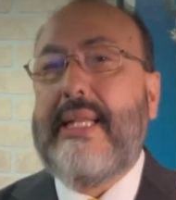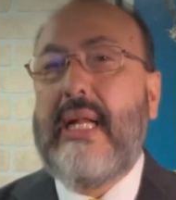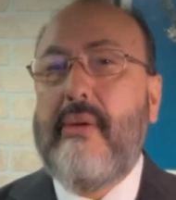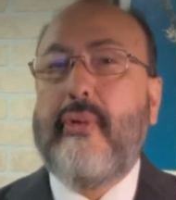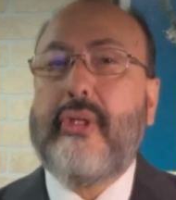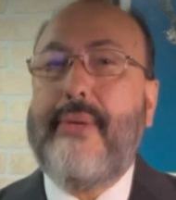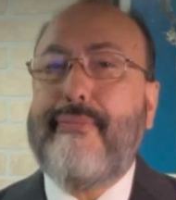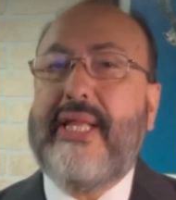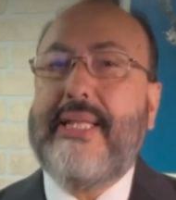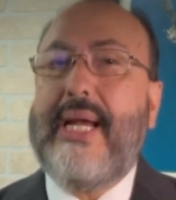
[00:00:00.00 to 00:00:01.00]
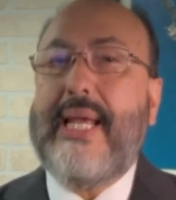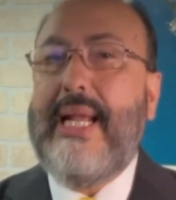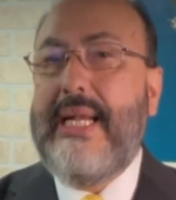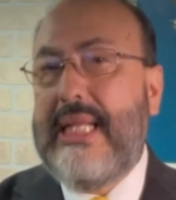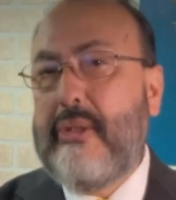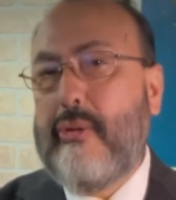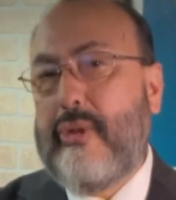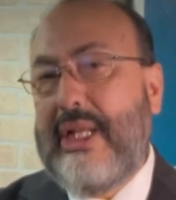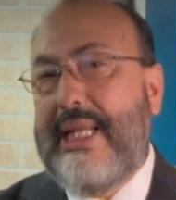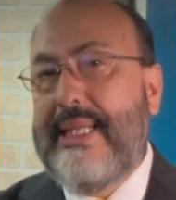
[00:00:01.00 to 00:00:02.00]
tenemos que pensar en
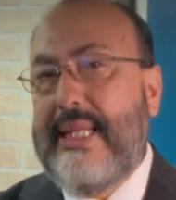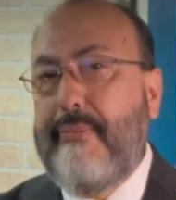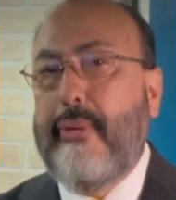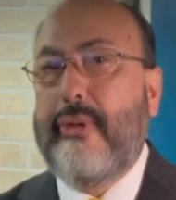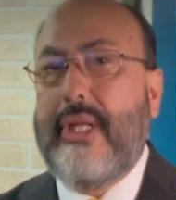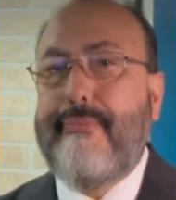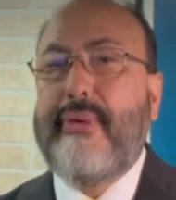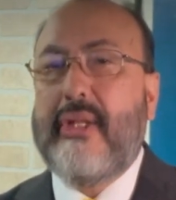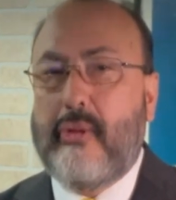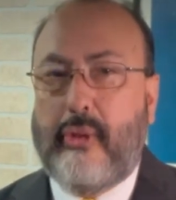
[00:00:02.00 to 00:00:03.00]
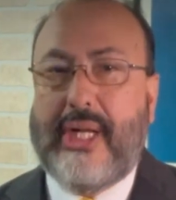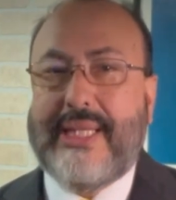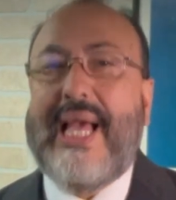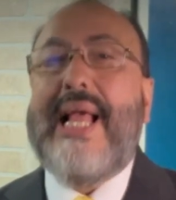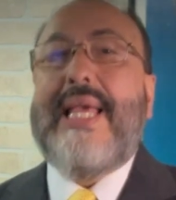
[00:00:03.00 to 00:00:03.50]
estos tres tipos de personas.